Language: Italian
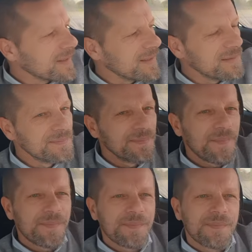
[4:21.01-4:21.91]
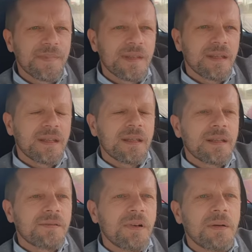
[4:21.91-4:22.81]
Eh.
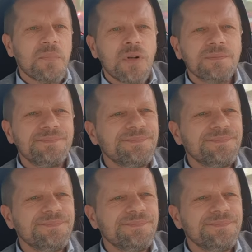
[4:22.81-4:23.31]
Vabbè